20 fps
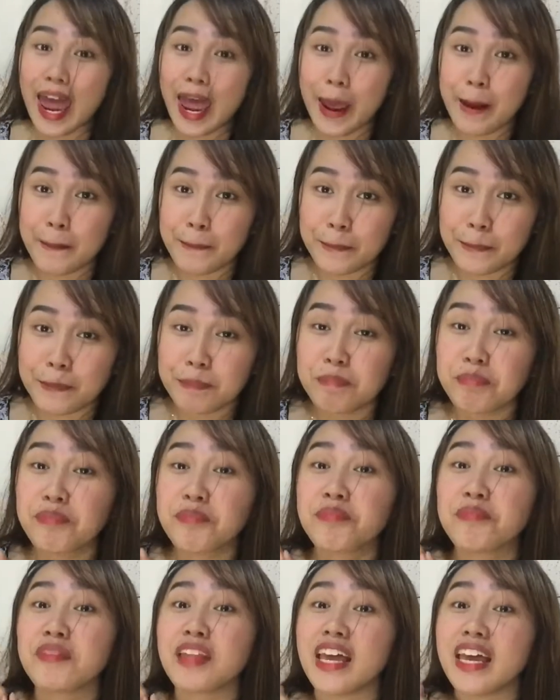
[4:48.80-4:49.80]
And,
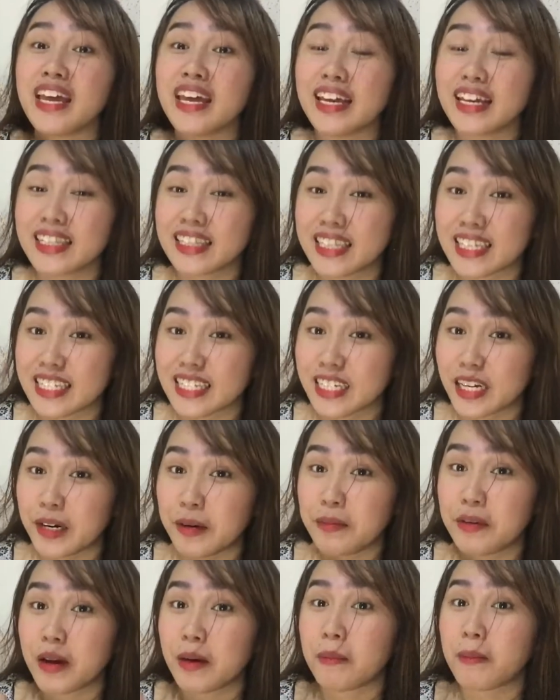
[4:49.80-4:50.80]

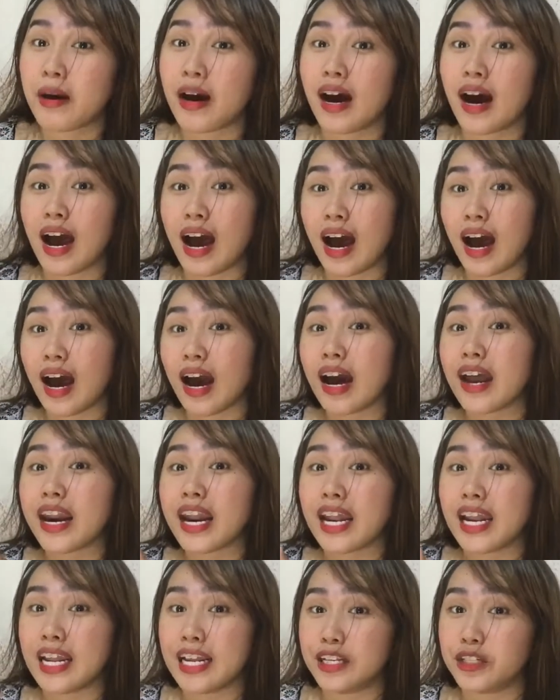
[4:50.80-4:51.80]
deserve ng mga
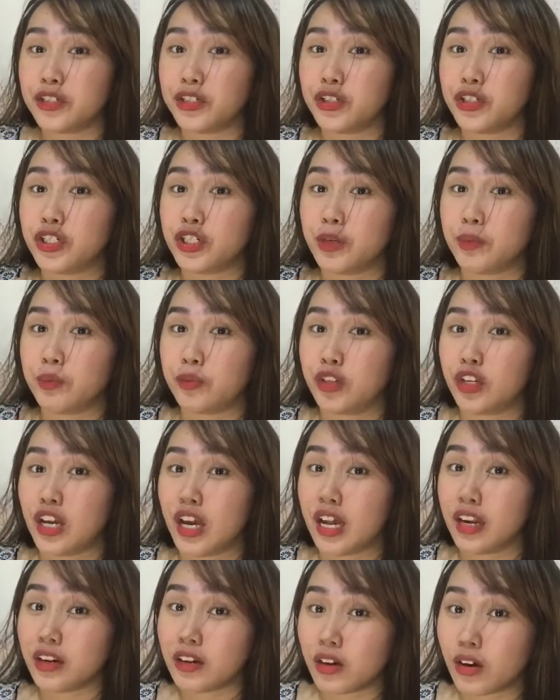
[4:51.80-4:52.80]
ka-relationship
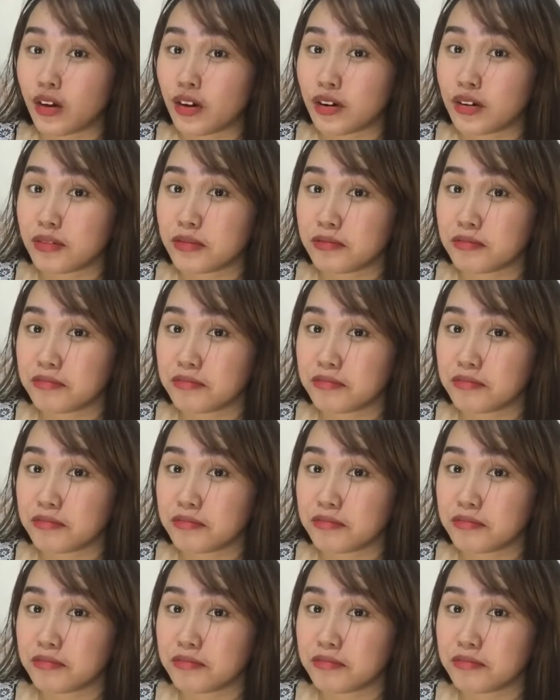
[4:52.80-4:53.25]
niya, yan, no?